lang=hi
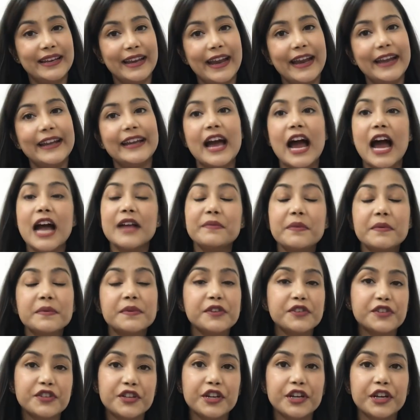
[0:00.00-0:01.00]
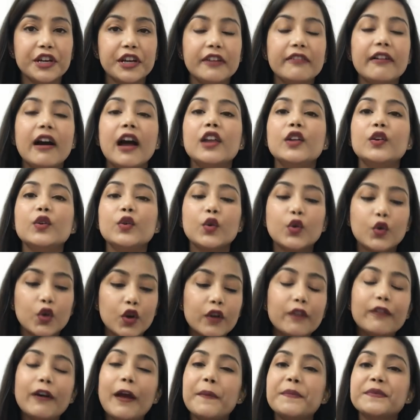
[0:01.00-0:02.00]
ग्रेट आज मैं आपसे शेयर करने वाली हूँ
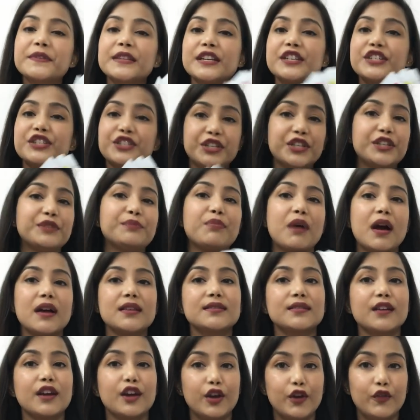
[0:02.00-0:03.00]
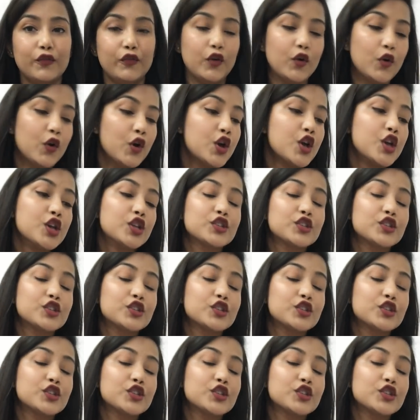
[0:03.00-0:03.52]
गुड वाइब्स के शीट मास्क का रिव्यू